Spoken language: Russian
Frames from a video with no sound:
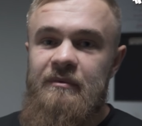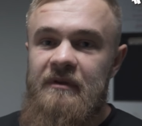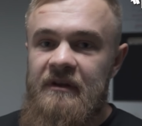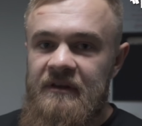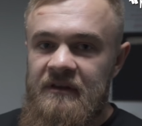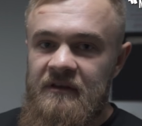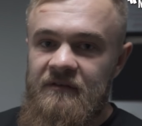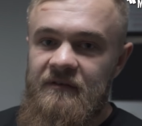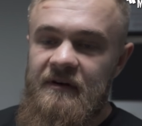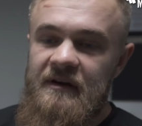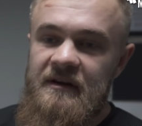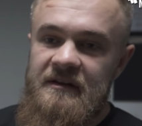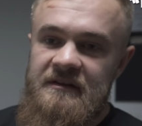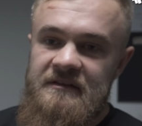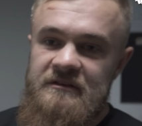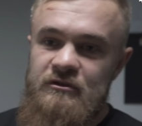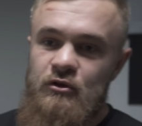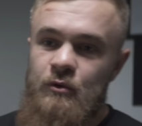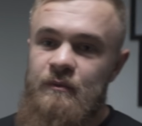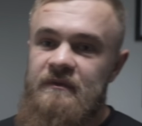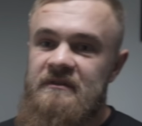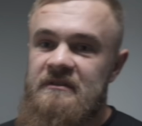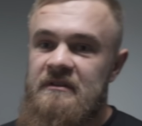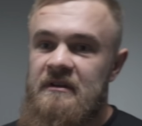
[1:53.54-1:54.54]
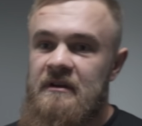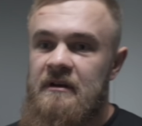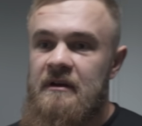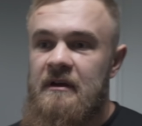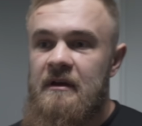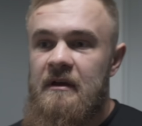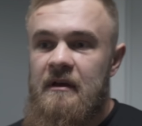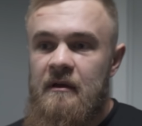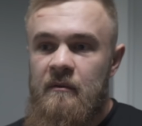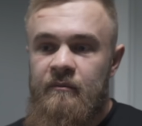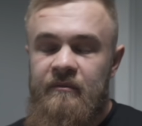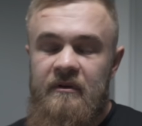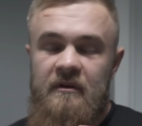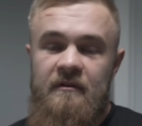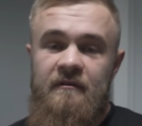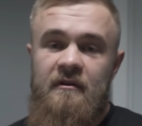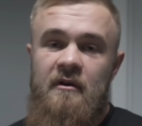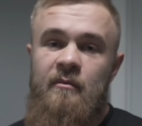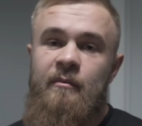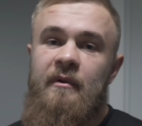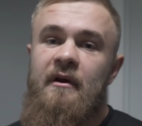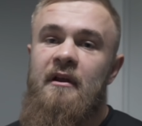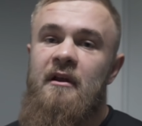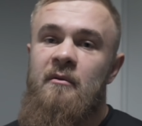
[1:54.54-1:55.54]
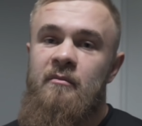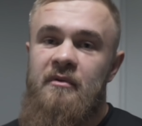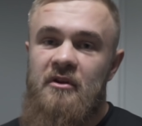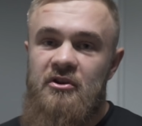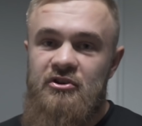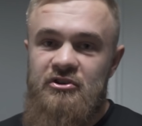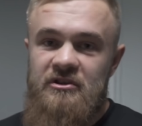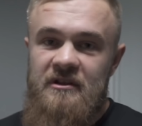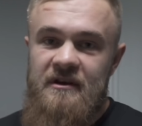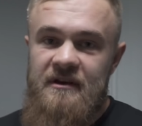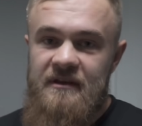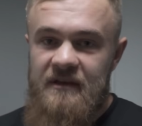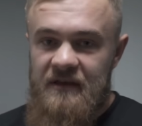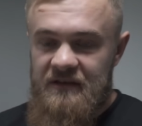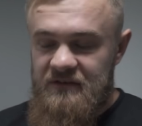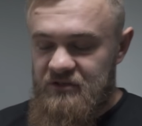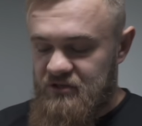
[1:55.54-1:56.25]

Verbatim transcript: переодевались. Собственно, первая пара прошла, я